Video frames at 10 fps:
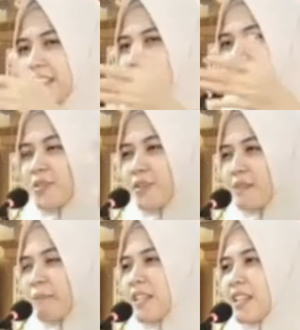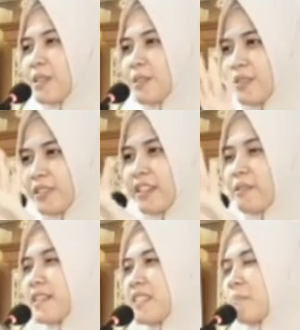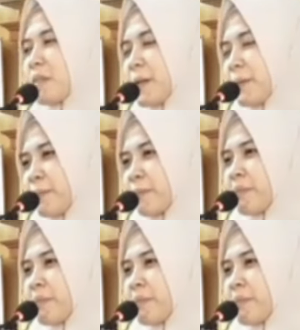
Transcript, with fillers: yang sunnah pinggirin dulu, yang wajib ini.